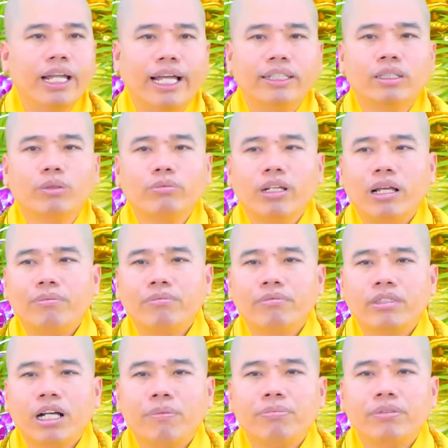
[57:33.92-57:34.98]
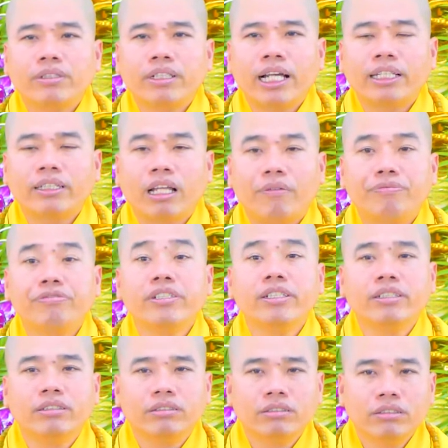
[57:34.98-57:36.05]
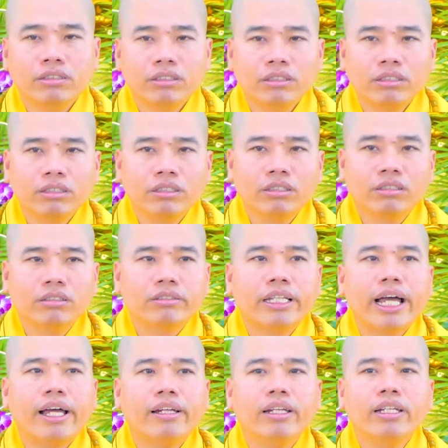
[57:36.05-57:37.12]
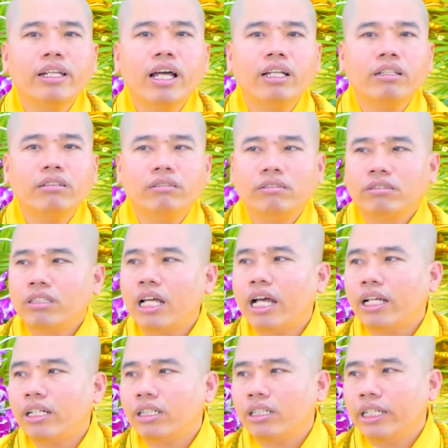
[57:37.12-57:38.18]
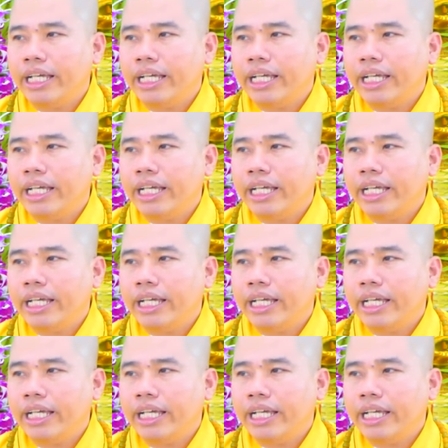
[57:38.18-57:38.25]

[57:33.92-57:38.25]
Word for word: bên Đại Tùng Lâm khắp khách thập phương, người ta đi đến, người ta